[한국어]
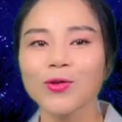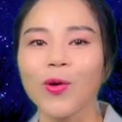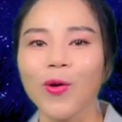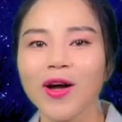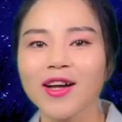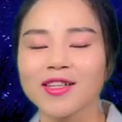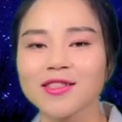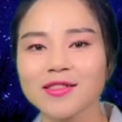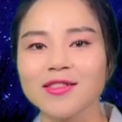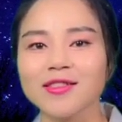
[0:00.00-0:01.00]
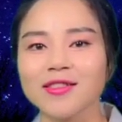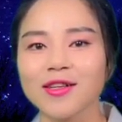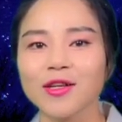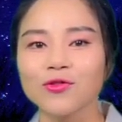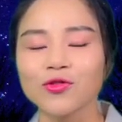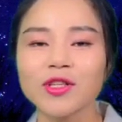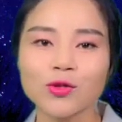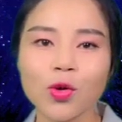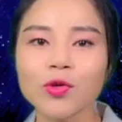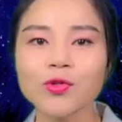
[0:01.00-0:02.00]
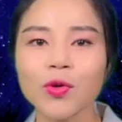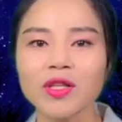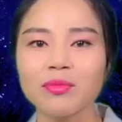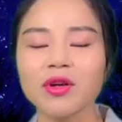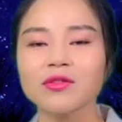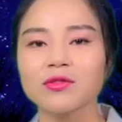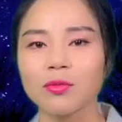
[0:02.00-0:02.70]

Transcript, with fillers: 또 그들은 우리가 총을 쏘게 되면